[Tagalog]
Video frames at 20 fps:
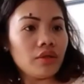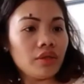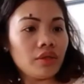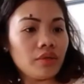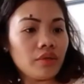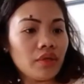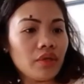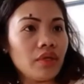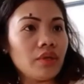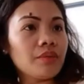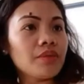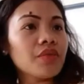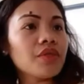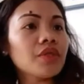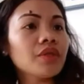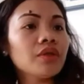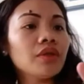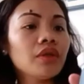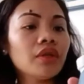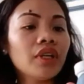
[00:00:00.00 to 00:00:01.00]
Hindi ko alam
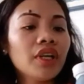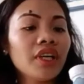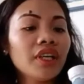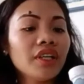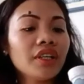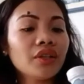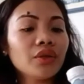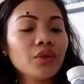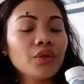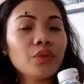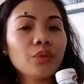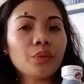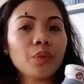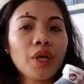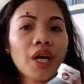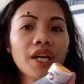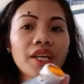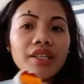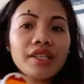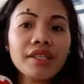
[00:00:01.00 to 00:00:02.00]
siguro. Ay, ito yung
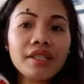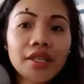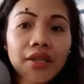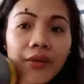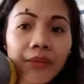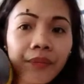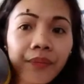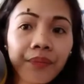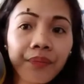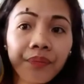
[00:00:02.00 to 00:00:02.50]
price.